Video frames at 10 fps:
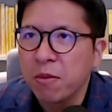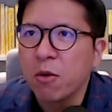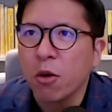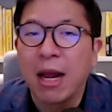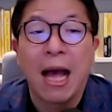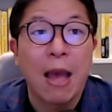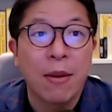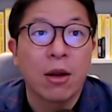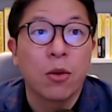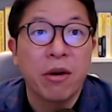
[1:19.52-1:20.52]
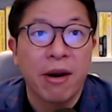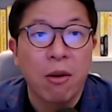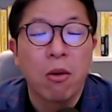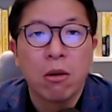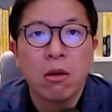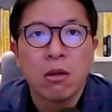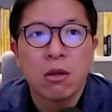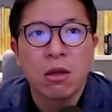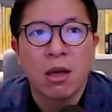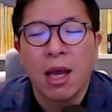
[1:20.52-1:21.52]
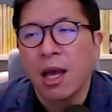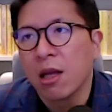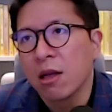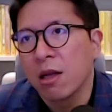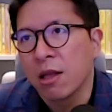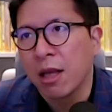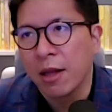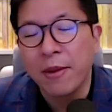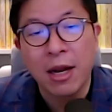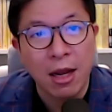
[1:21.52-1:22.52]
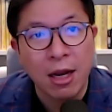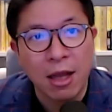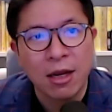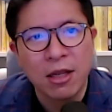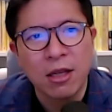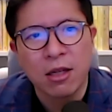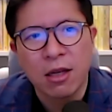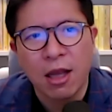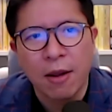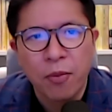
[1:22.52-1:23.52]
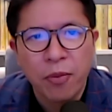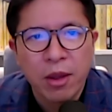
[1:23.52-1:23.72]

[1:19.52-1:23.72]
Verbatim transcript: หดหายไปอย่างรวดเร็วนะฮะอันนี้อันนี้เป็นอันอันอันที่หนึ่งนะครับ